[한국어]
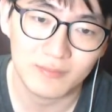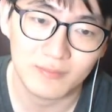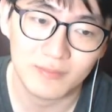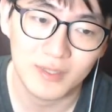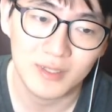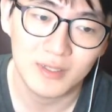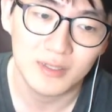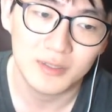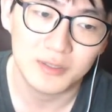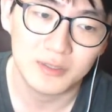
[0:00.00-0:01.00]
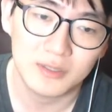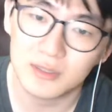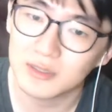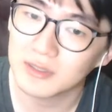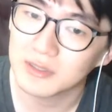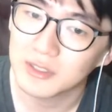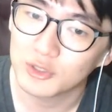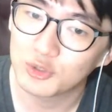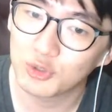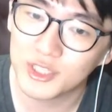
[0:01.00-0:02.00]
음. 그
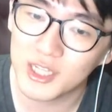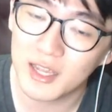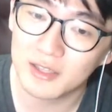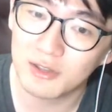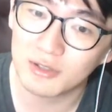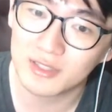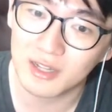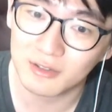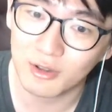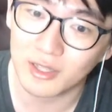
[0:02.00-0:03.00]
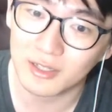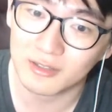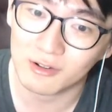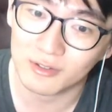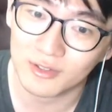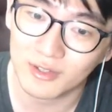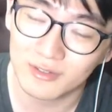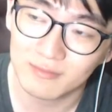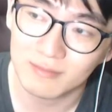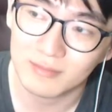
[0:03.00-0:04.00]
조시 헤이더를 상대로 안타를 날렸어요.
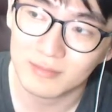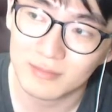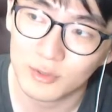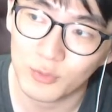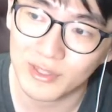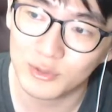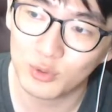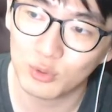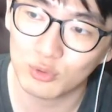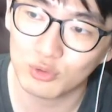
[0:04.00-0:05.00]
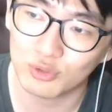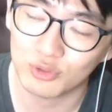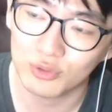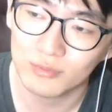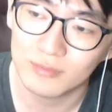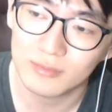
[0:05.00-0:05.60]
왼손 투수.